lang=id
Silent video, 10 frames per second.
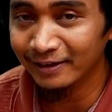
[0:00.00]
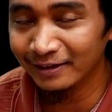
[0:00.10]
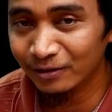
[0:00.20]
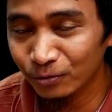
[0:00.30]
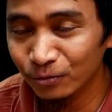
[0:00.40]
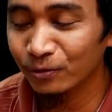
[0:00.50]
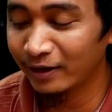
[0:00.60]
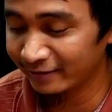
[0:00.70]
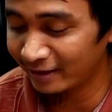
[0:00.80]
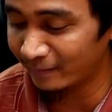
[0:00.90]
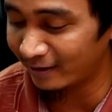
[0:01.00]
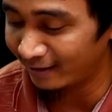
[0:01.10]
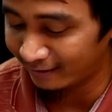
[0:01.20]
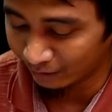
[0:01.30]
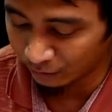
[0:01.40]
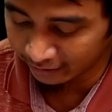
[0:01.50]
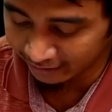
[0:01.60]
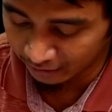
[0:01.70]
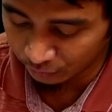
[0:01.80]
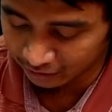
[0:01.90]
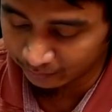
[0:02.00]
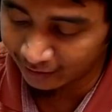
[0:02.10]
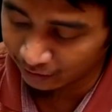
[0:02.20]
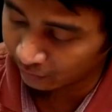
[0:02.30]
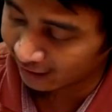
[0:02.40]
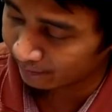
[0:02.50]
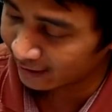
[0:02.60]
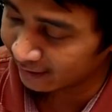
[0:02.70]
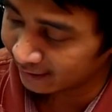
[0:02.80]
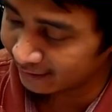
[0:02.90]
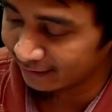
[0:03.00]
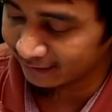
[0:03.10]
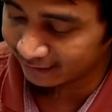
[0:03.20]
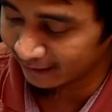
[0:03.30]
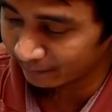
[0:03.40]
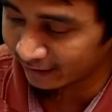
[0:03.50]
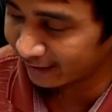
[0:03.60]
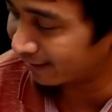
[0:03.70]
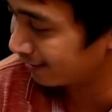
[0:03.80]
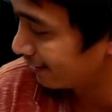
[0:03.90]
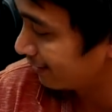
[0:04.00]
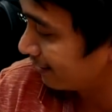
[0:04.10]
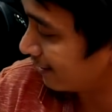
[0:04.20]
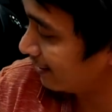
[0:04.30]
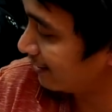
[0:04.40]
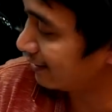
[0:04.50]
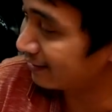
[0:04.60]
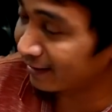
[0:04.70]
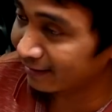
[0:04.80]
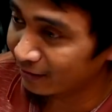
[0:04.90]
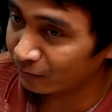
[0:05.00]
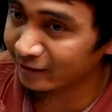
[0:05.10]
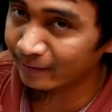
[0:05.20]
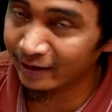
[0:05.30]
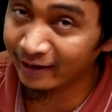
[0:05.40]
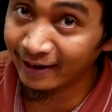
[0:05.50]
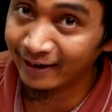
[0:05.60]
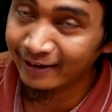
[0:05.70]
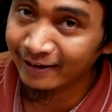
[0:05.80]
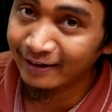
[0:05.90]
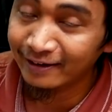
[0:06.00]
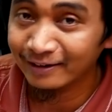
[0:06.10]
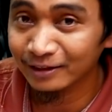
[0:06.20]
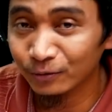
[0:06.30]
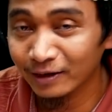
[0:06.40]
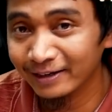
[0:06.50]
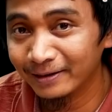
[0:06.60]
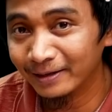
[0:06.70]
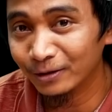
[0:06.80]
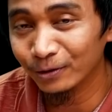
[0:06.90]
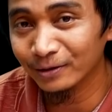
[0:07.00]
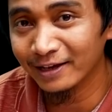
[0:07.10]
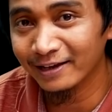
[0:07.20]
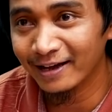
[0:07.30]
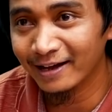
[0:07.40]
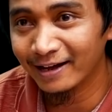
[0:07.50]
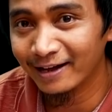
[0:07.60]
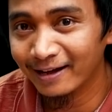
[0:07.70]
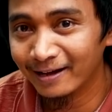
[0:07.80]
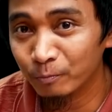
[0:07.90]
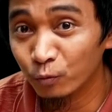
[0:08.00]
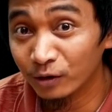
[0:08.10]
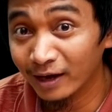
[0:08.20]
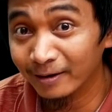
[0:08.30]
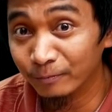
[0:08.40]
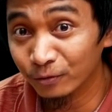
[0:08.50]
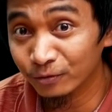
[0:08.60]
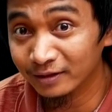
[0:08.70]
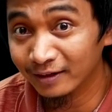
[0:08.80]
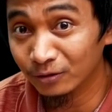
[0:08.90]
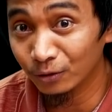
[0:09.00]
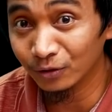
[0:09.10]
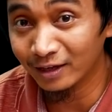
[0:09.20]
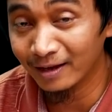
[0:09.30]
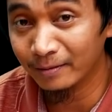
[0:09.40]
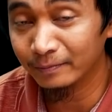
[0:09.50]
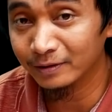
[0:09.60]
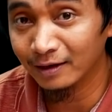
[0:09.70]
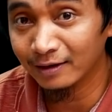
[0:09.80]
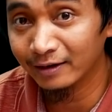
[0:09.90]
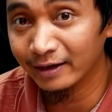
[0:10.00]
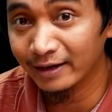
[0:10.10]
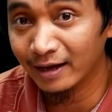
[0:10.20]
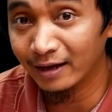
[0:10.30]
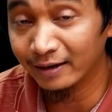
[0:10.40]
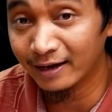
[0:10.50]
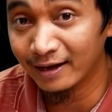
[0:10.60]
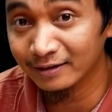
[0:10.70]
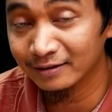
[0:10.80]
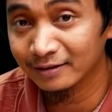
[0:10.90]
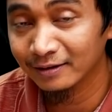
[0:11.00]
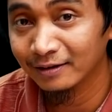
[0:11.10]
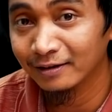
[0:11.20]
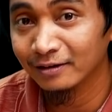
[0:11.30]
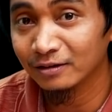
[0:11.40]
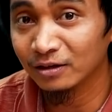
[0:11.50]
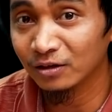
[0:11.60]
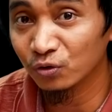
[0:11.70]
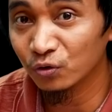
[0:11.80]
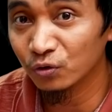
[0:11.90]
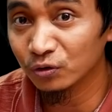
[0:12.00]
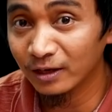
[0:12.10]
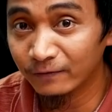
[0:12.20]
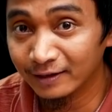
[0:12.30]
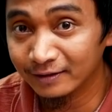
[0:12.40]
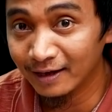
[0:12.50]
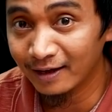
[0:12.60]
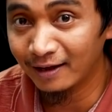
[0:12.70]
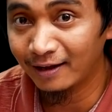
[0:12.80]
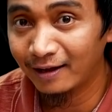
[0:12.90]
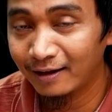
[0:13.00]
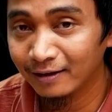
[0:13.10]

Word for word: itu ukurannya sama. Kodenya 2928CP. Jadi di Sienta juga sama ya. Kecuali Toyota yang bukan produksi dari Toyota, misalkan kayak Rush, terus Avanza,